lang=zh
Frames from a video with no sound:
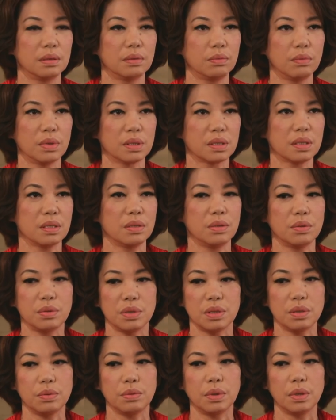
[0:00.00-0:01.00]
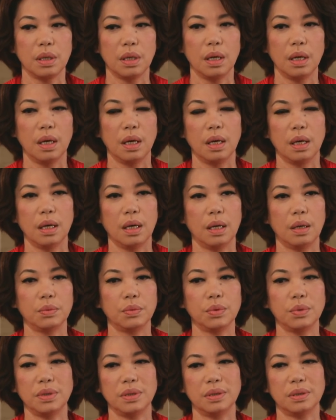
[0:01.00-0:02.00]
网上有新闻，他们
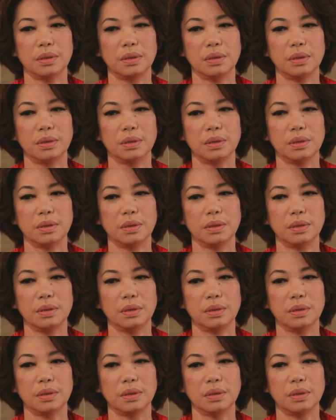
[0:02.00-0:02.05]
就